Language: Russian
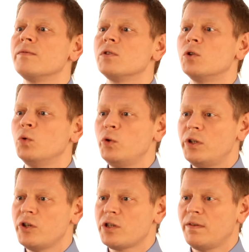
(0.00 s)

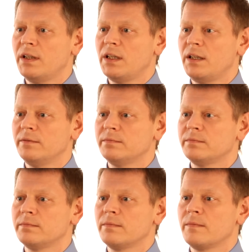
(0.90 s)
вздутие живота –
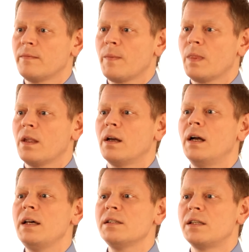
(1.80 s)

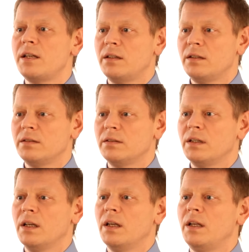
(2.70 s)
гастрит,
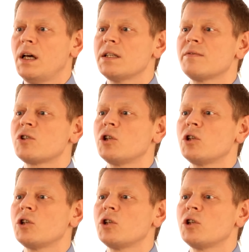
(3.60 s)
язвы